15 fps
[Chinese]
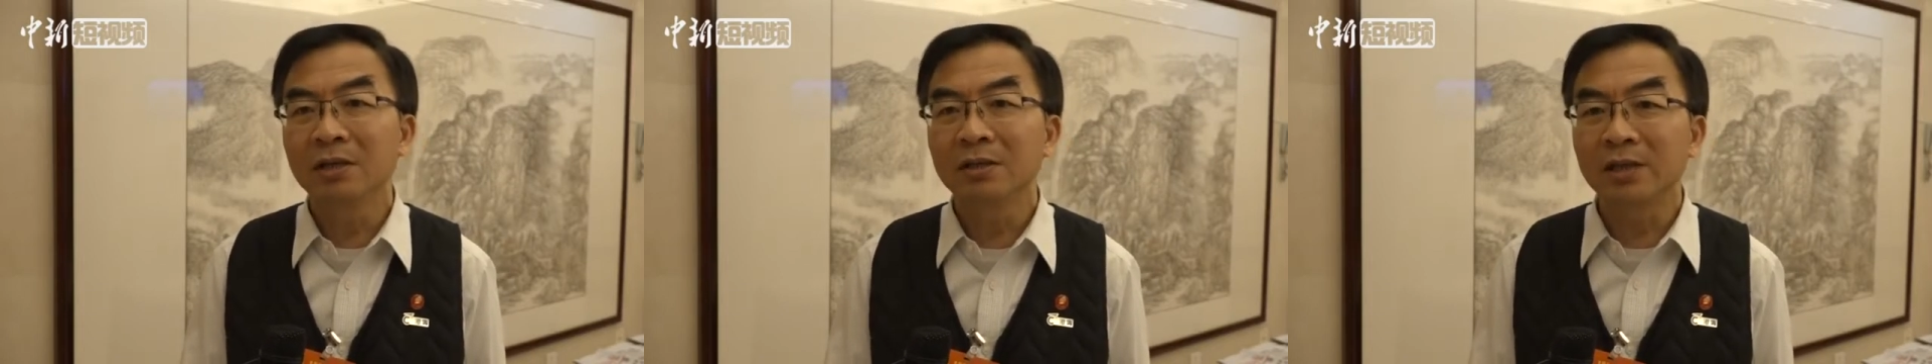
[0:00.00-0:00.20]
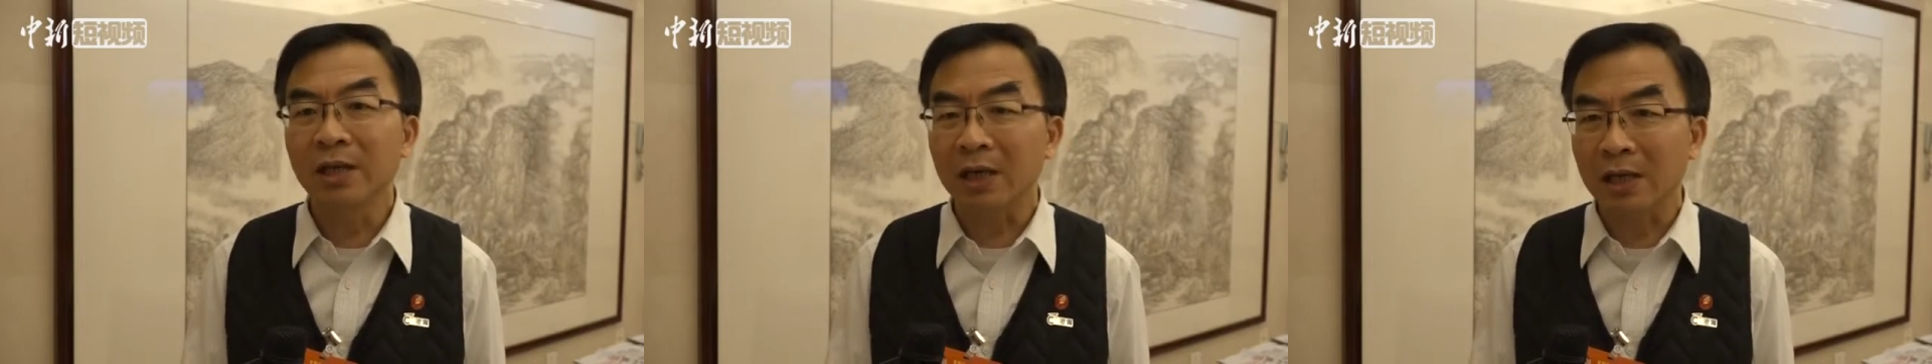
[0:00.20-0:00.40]

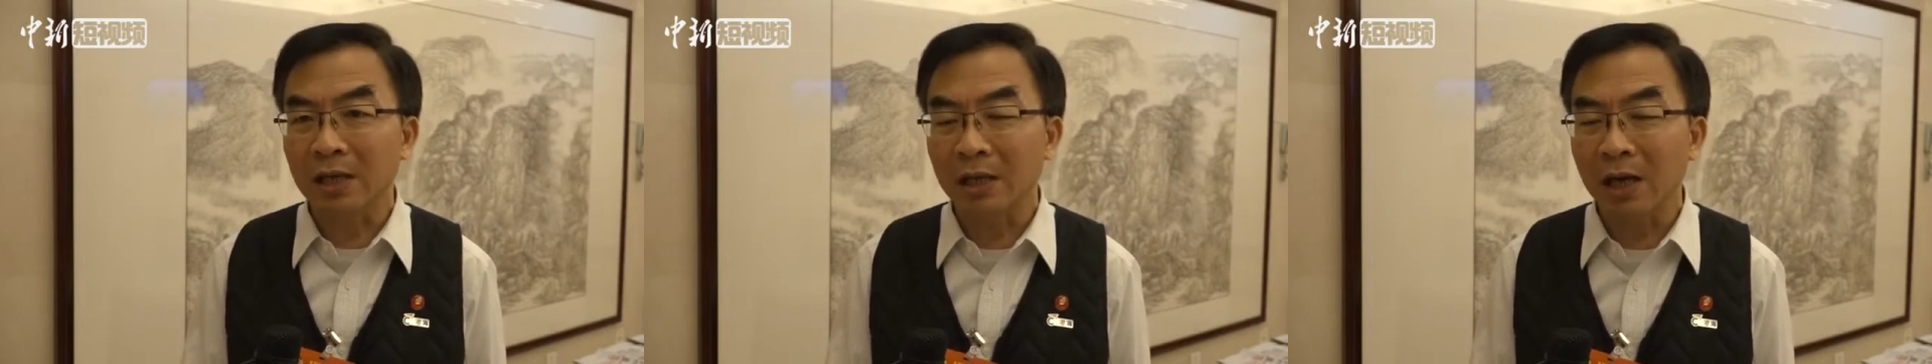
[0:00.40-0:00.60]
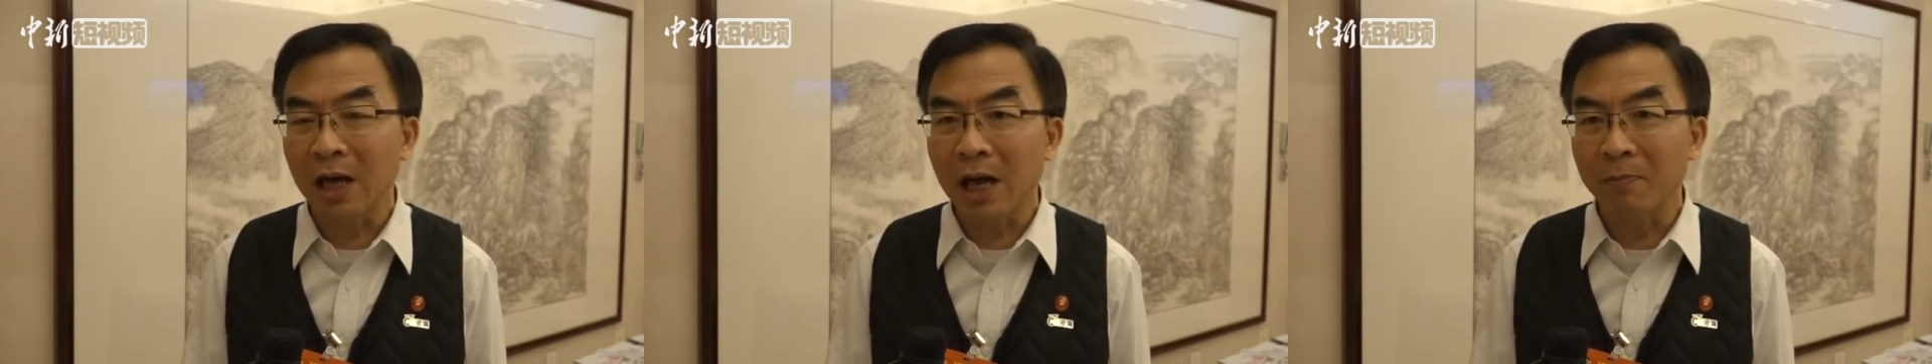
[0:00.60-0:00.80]
这
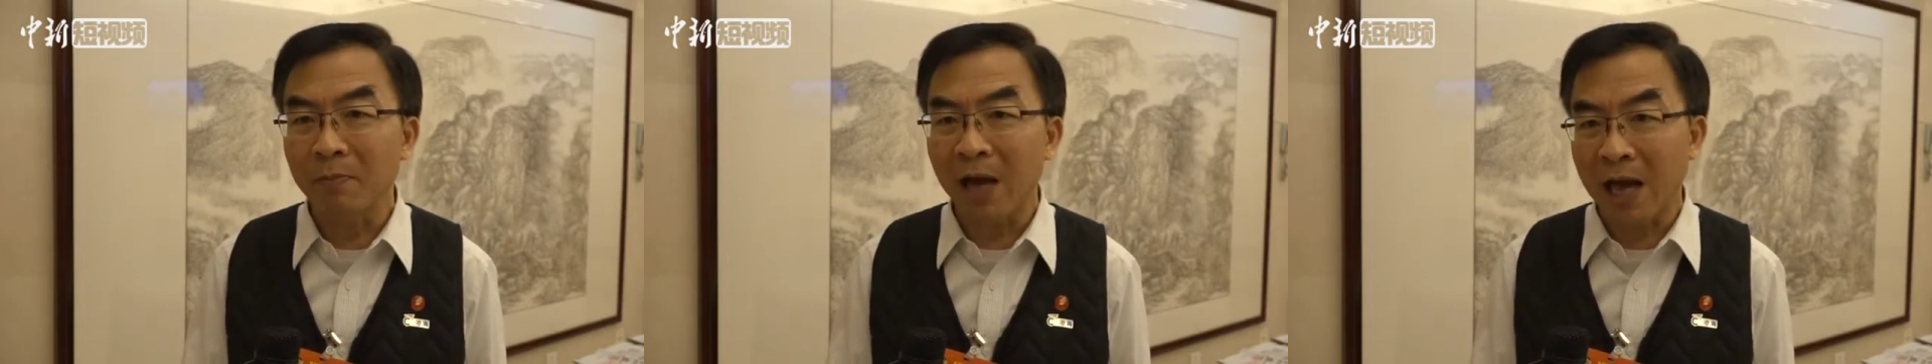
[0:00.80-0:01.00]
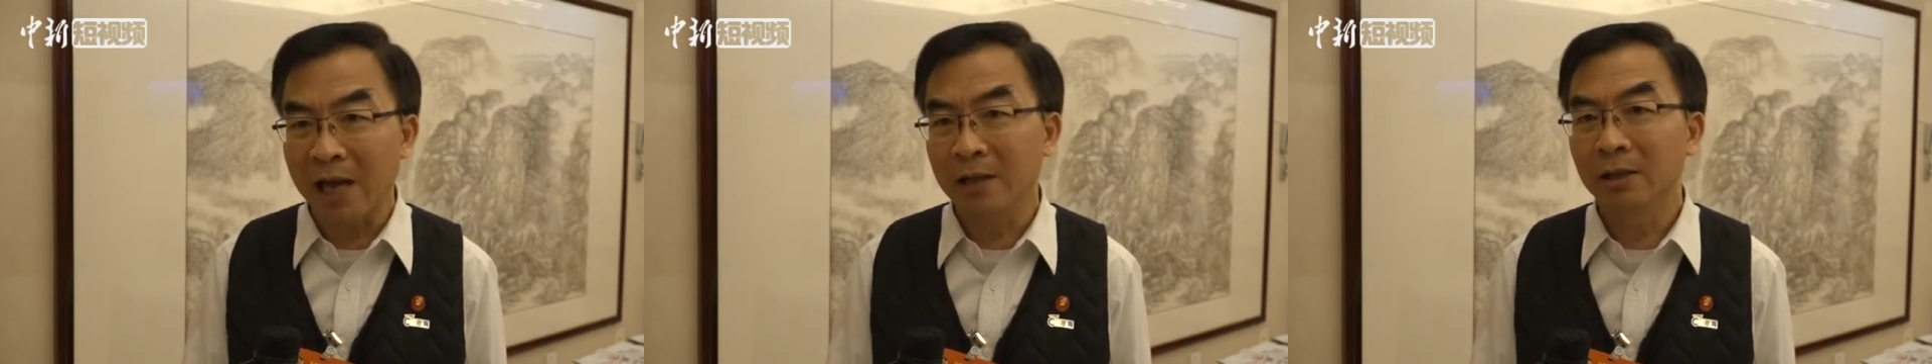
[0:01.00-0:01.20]
个安
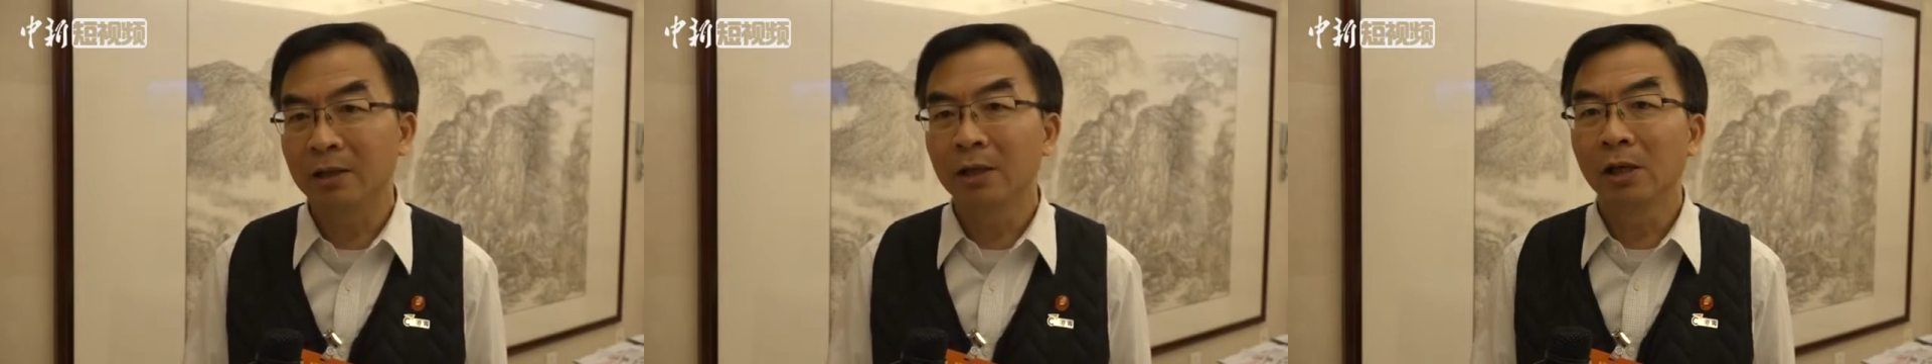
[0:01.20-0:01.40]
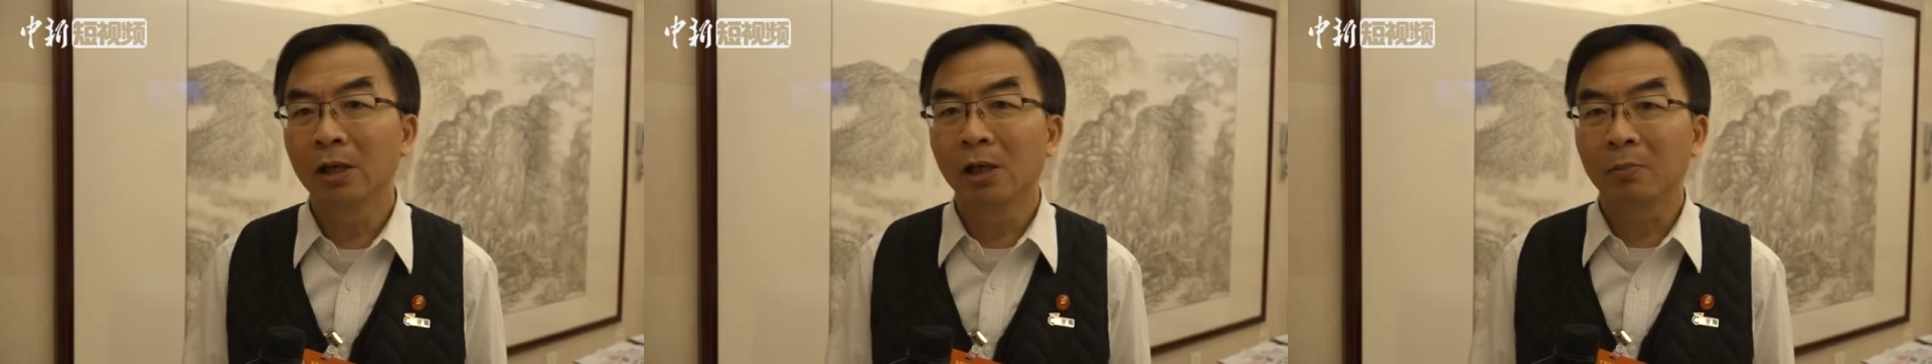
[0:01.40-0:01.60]
排，
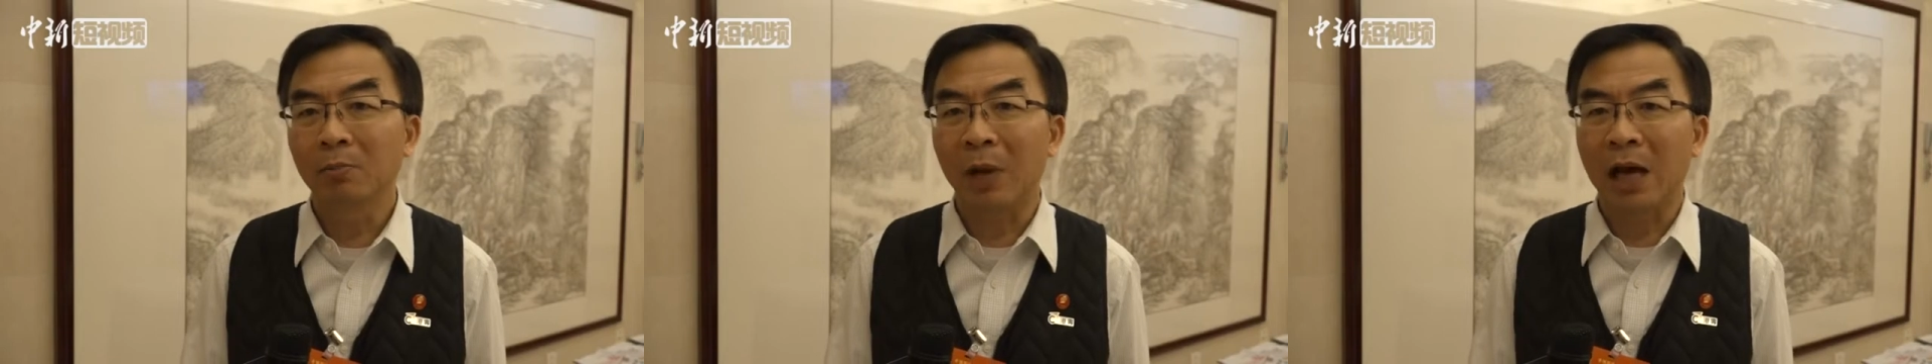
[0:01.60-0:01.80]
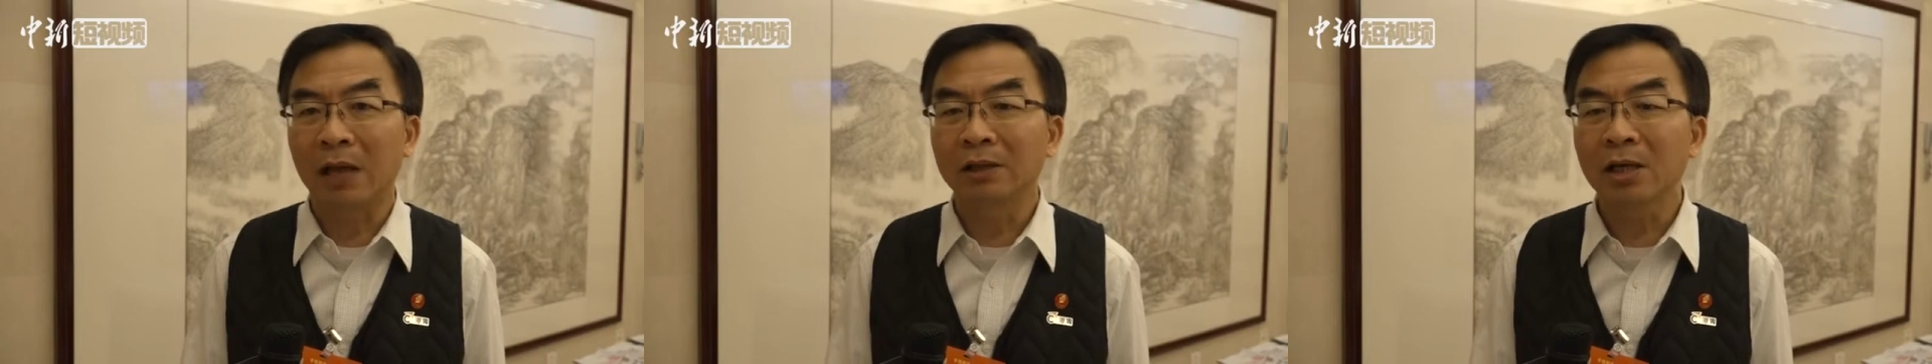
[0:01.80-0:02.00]
把